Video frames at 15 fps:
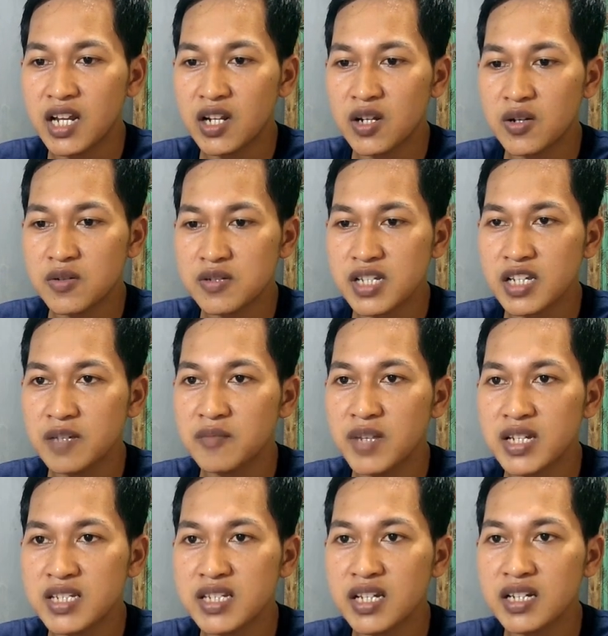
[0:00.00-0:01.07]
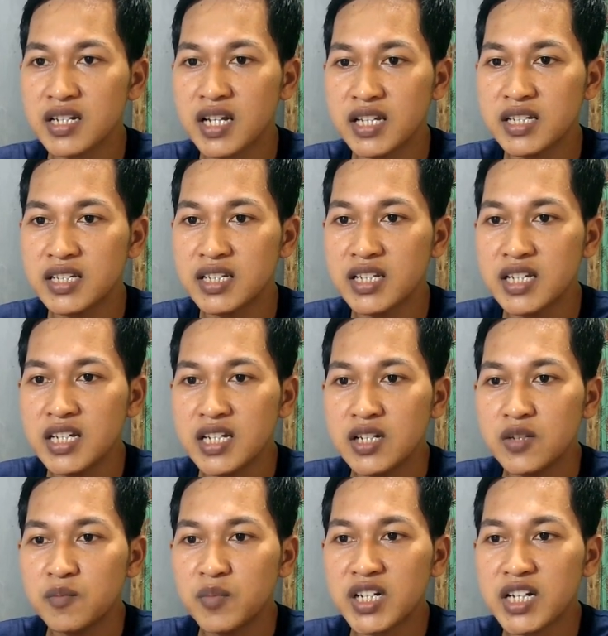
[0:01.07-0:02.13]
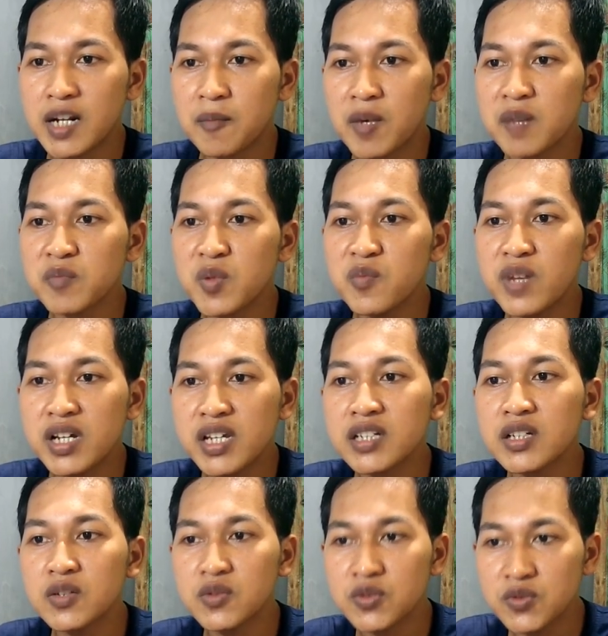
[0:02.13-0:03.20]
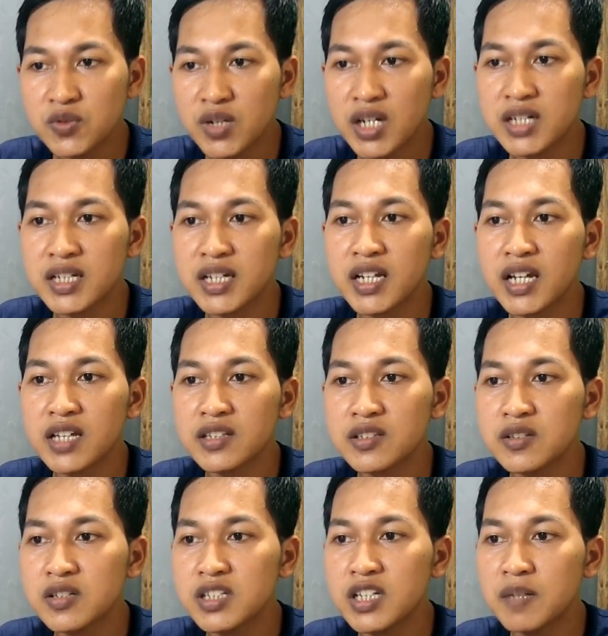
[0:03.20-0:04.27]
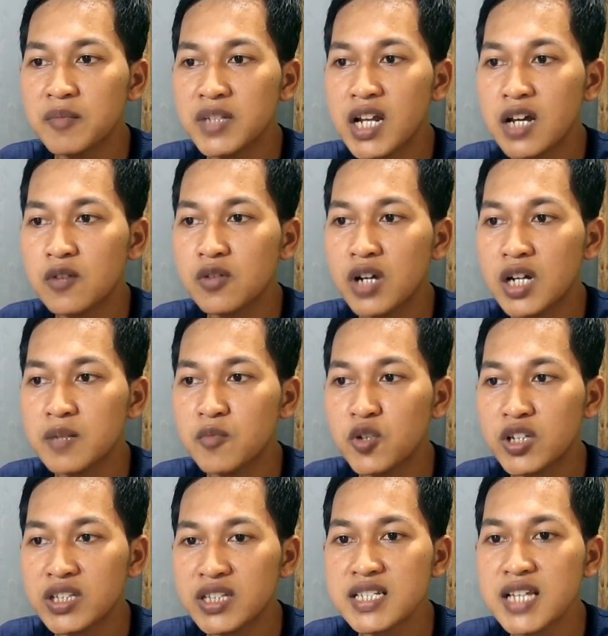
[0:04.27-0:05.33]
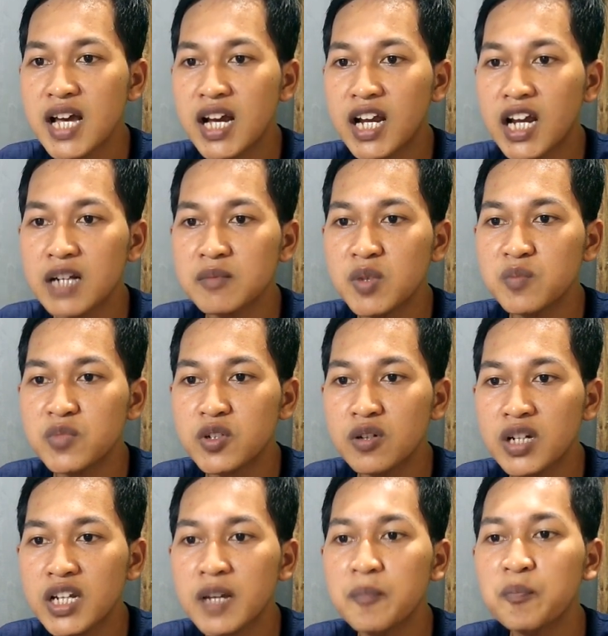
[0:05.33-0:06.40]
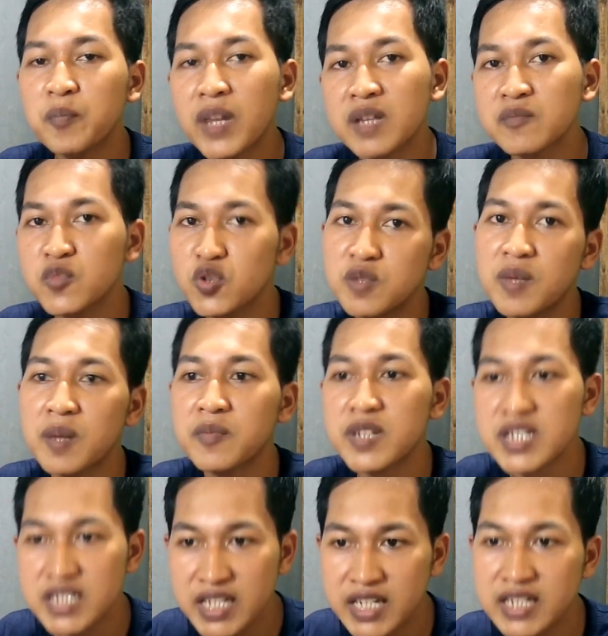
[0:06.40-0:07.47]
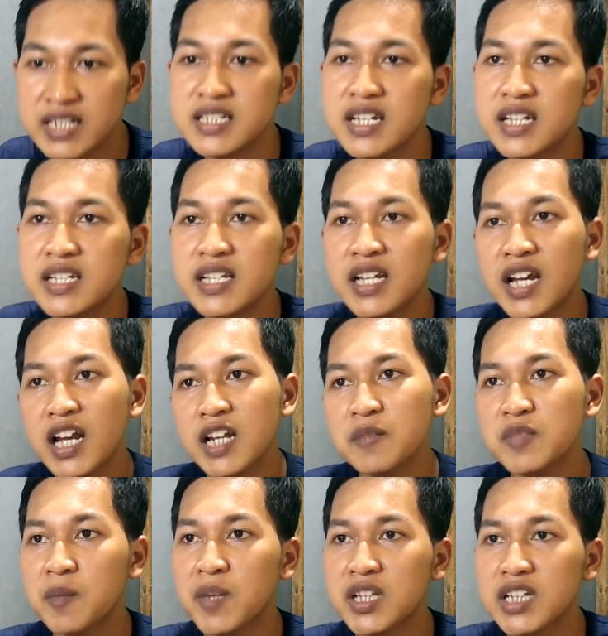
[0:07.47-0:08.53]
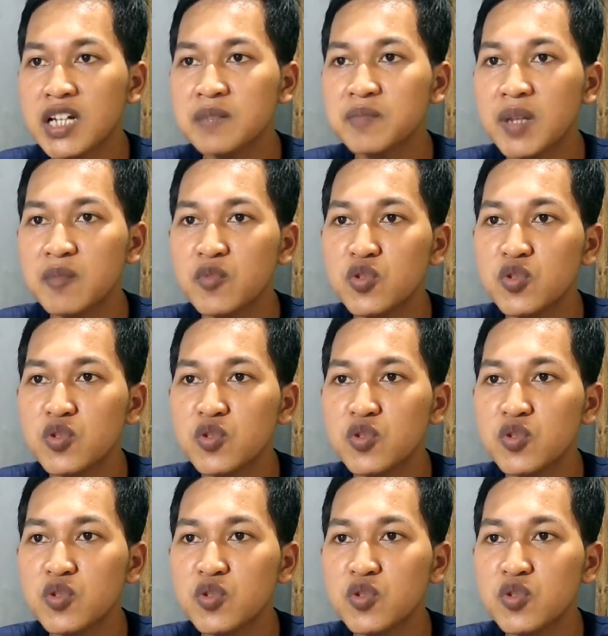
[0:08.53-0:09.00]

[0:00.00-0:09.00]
kalau saya baca nah ini menerapkan pembagian keuntungan. Kreator yang melakukan monetes akan memperoleh 45%. Jadi kalian mendapatkan